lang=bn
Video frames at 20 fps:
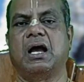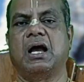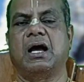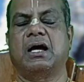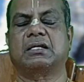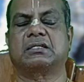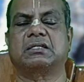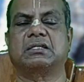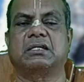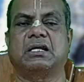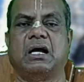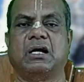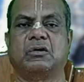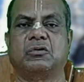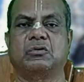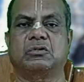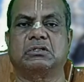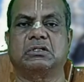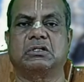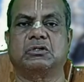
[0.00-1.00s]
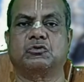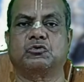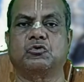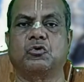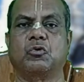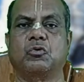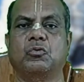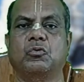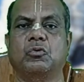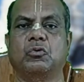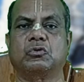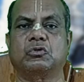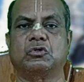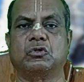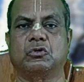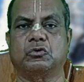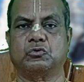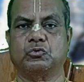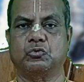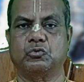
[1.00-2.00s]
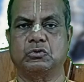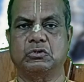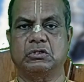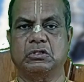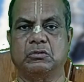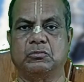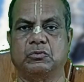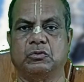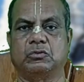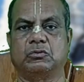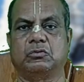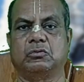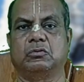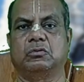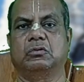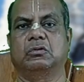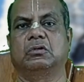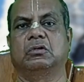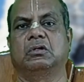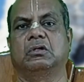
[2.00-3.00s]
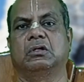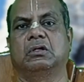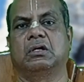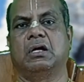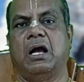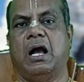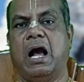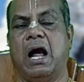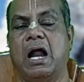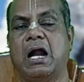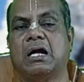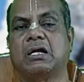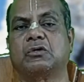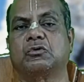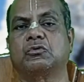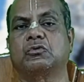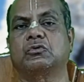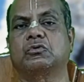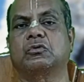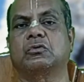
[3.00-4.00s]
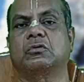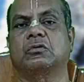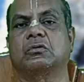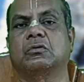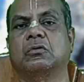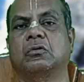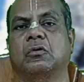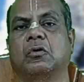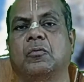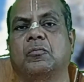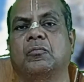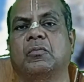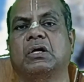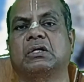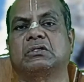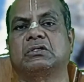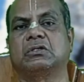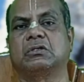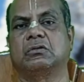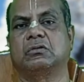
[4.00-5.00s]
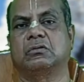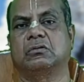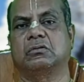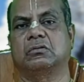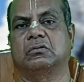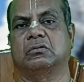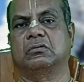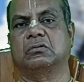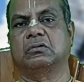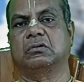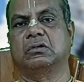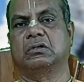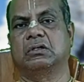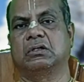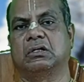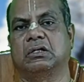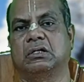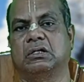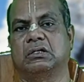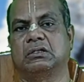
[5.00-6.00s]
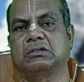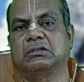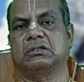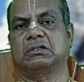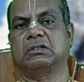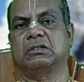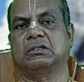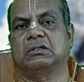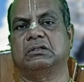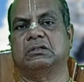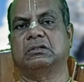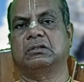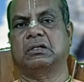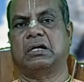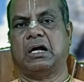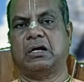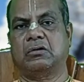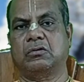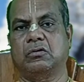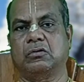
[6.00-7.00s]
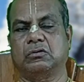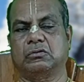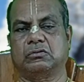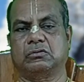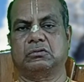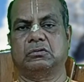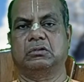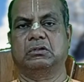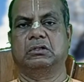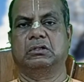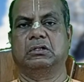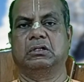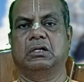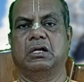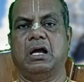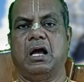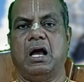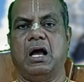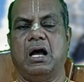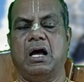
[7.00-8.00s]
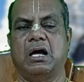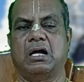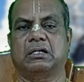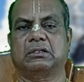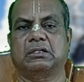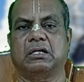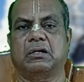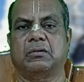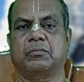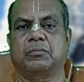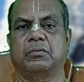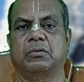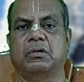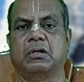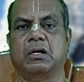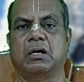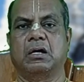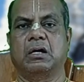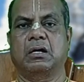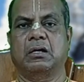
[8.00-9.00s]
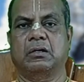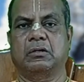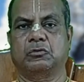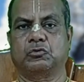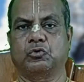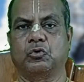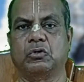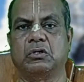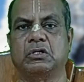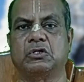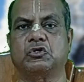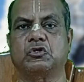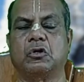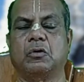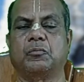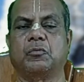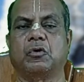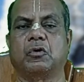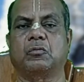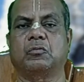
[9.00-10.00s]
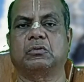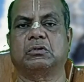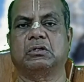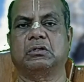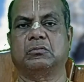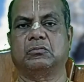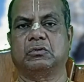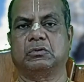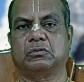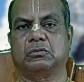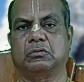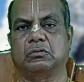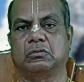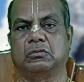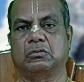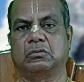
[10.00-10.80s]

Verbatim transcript: আর সেই রাক্ষসের চোখগুলো ছিল সূর্যের মতো আট যোজন লম্বা ছিল সেই রাক্ষস আর তার শরীর ছিল পর্বতের মতো